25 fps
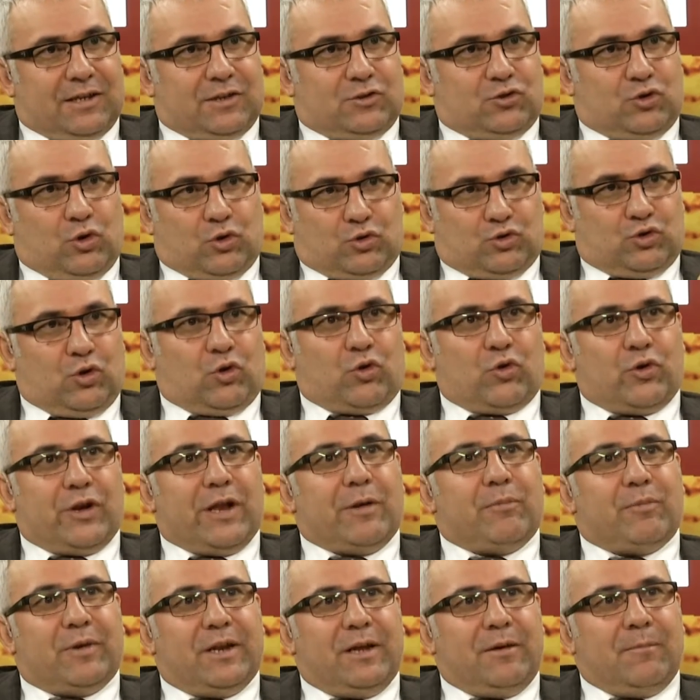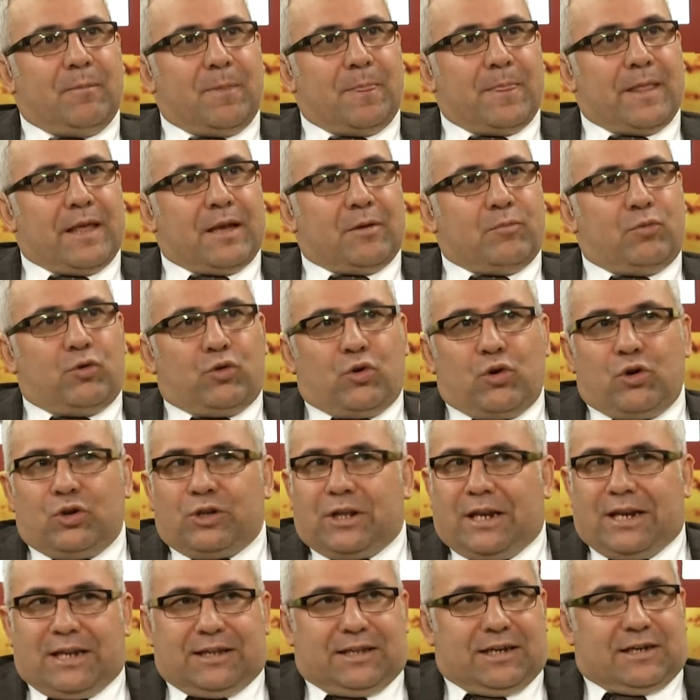çok çok önemli. Hı hı. Bu
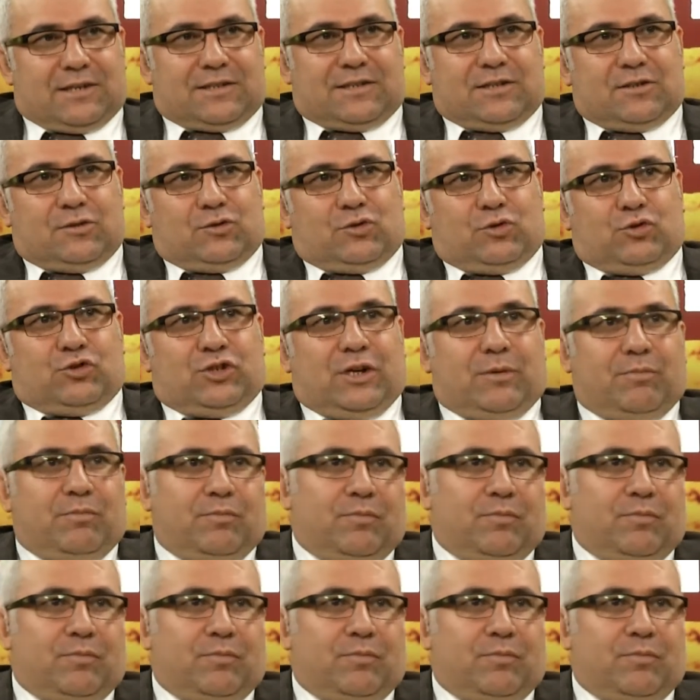konuda ne dersiniz hocam?